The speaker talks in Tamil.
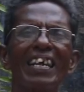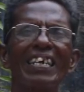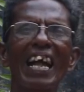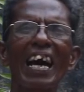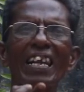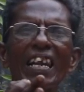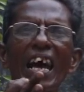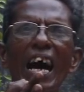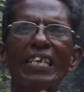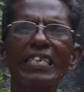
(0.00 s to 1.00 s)
நல்ல
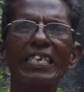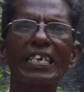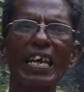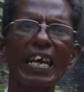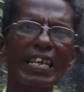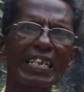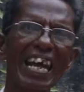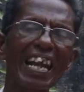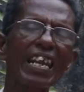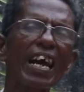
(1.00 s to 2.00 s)
அதுக்கு
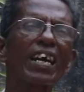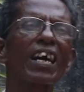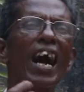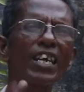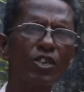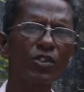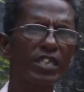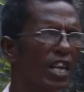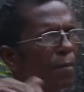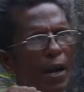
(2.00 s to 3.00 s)
நல்லா
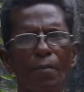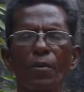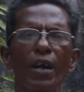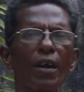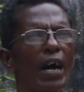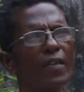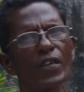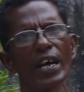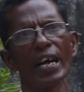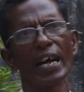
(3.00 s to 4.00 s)
காஞ்சிட்டுதுன்னா மண்பு
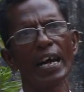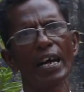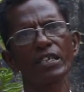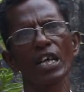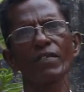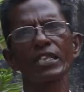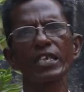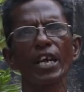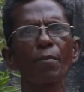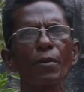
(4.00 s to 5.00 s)
அந்த இதில் வந்து
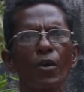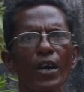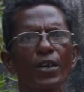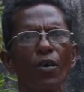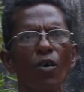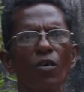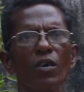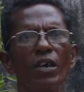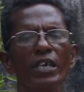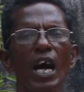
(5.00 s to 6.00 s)
எறும்பு நுழையும்
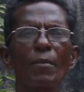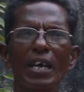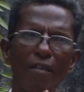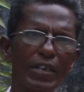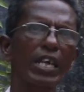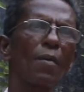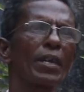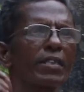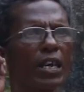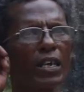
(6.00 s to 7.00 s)
நாம் கவனிக்காமல்
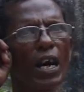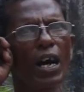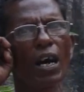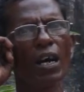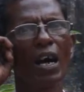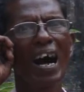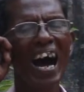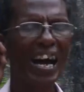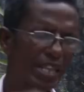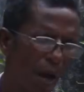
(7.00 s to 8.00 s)
இருந்தாக்கா
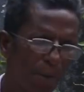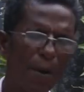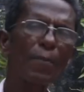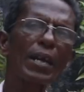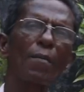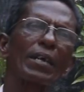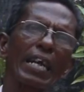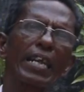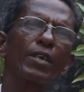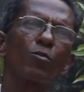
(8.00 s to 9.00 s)
அதை அப்பப்போ நாம்
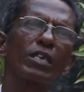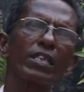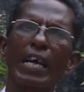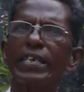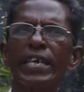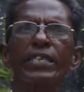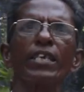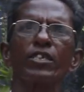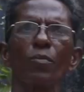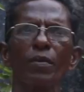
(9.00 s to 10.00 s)
கிளறி விட்டு தண்ணியை
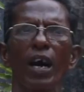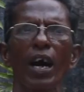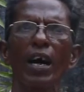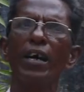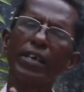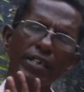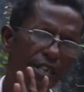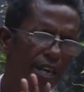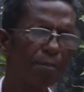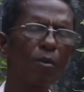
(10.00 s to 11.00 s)
தெளித்தோம்னா
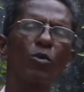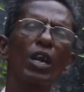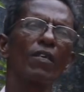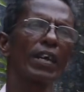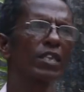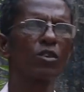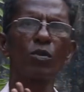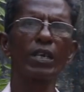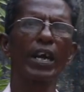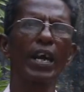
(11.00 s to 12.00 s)
எறும்பு உள்ளே வராது
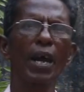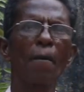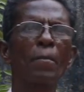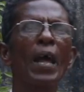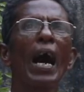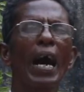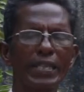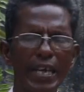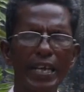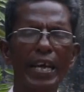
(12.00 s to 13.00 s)
ஒன்று
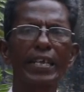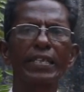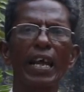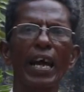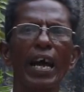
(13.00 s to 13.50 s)
அதே நேரத்தில்